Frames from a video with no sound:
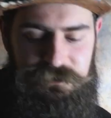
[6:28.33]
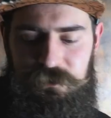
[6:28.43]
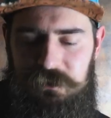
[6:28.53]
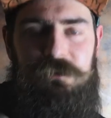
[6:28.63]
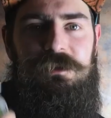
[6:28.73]
to
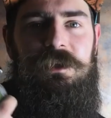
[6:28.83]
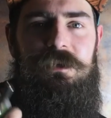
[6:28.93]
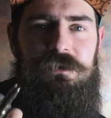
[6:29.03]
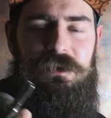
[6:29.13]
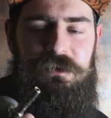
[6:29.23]
niczym się nie
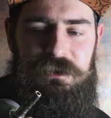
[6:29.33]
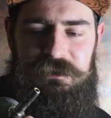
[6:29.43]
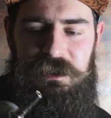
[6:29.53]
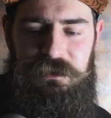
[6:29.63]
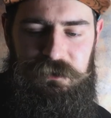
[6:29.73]
różni od tych
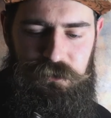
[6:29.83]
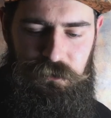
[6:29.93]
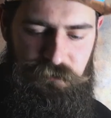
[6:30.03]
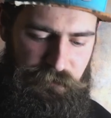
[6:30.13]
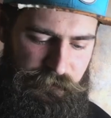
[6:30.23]
starych
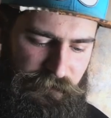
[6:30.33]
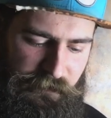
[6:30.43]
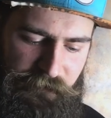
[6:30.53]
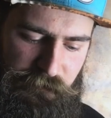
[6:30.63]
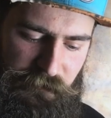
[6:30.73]
szurów.
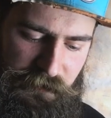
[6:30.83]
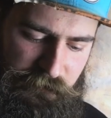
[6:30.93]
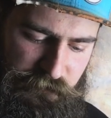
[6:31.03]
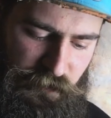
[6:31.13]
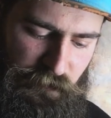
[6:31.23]
Nawet ma
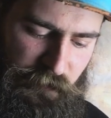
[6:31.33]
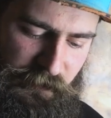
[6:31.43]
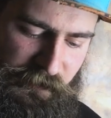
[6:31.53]
przyrobione